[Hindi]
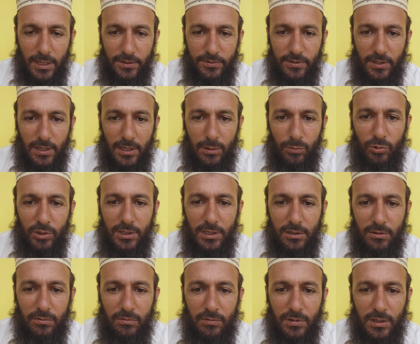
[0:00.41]
अस्सलाम
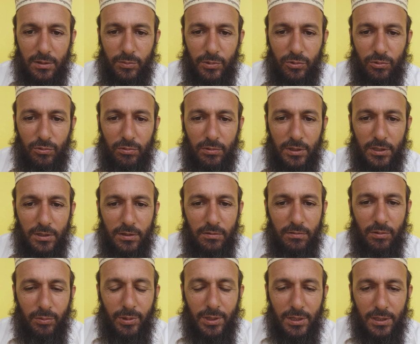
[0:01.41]
वरहमतुल्लाहि
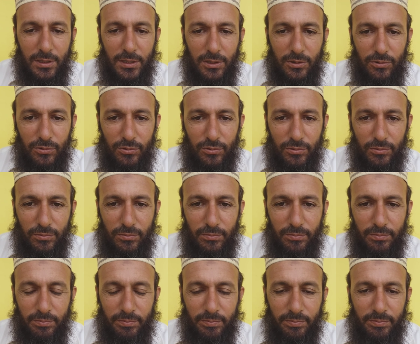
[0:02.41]
वबरकू
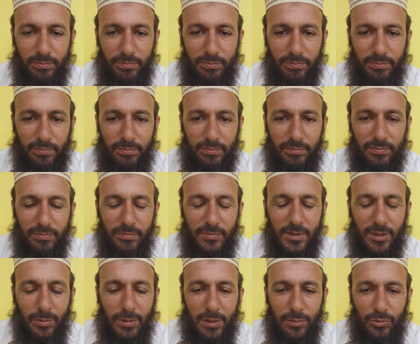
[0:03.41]

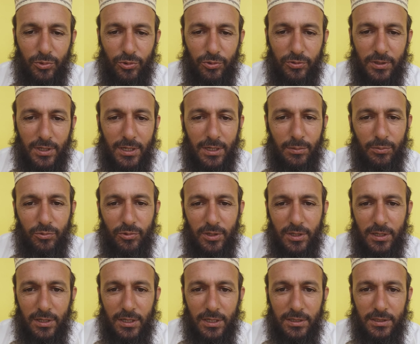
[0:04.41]
तमाम दोस्त
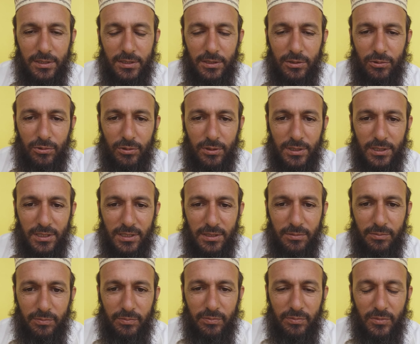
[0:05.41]
अल्हम्दुलिल्लाह ठीक होंगे
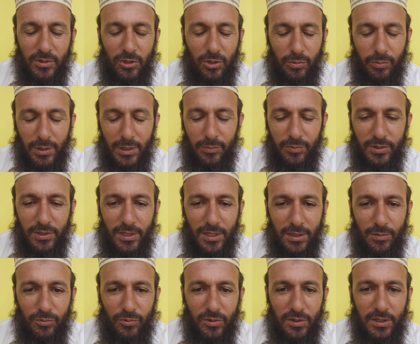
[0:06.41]
और मैं भी
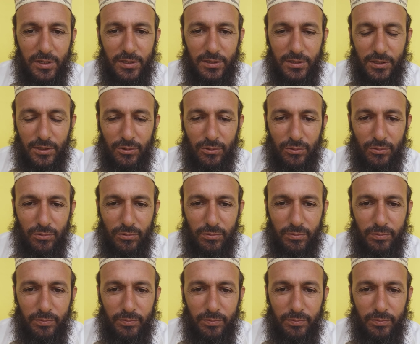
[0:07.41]
अल्हम्दुलिल्लाह ठीक हूँ